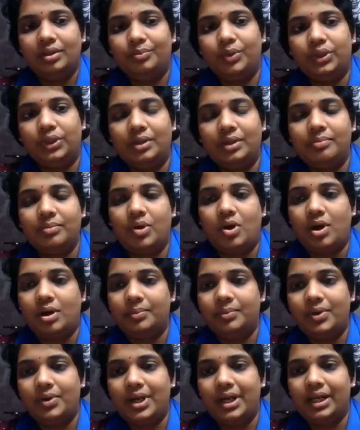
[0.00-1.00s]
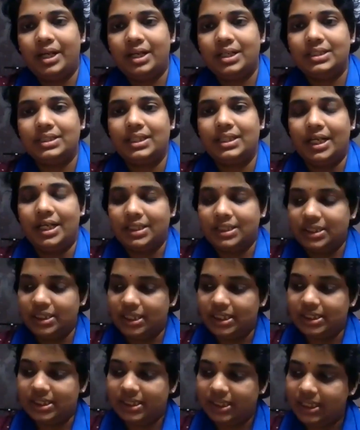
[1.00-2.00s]
మొత్తం కార్బోహైడ్రేట్స్ కట్
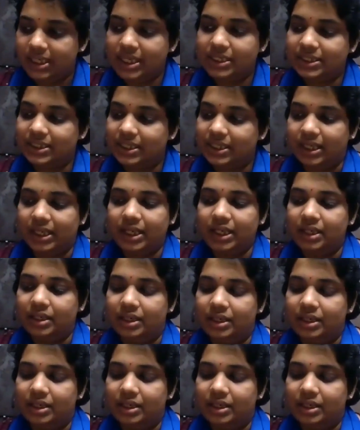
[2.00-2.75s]
చేసినా సరే